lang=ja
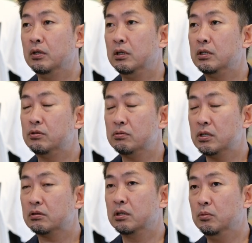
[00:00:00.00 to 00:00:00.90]
H2 じゃ
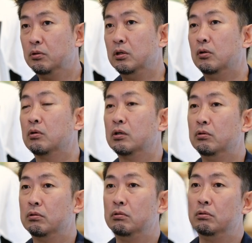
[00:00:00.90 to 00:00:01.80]
なくても他
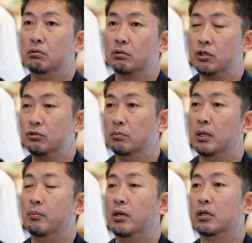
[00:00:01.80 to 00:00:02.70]
の機種でも
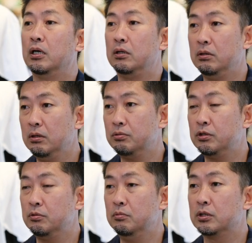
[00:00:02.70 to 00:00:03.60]
構わないんで富
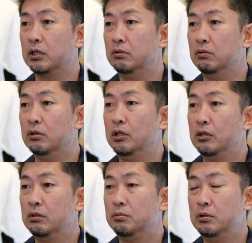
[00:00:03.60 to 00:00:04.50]
士フイルムさんの
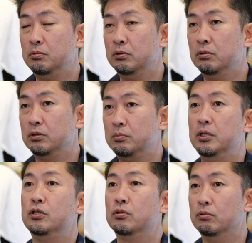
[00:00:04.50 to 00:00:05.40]

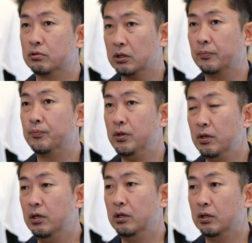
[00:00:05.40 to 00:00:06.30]
フィルムシミュレーションを使っ
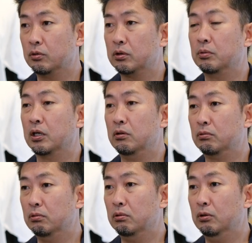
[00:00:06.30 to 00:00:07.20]
て撮ってもらえる
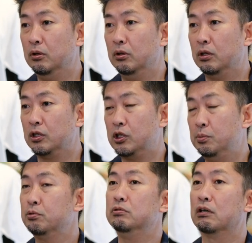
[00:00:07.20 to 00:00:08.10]
と
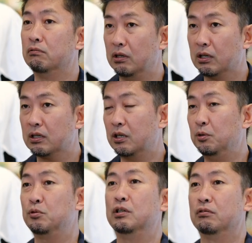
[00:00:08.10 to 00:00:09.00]
渋くなるんでかっ
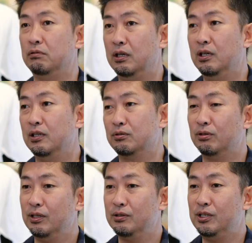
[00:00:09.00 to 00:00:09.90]
こよくなるんでそ
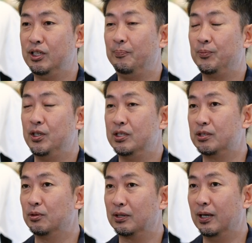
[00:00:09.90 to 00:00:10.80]
れでぜひ T
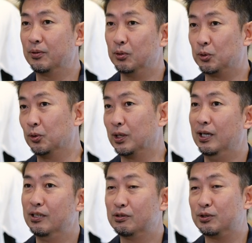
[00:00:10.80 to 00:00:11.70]
シャツとかトートと
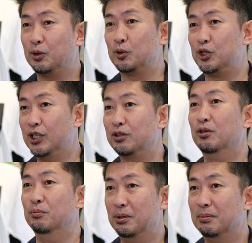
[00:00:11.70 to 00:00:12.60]
か作ってほしいなと
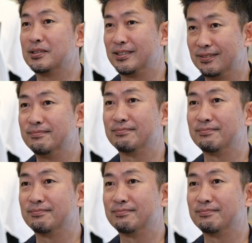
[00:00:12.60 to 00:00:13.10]
思います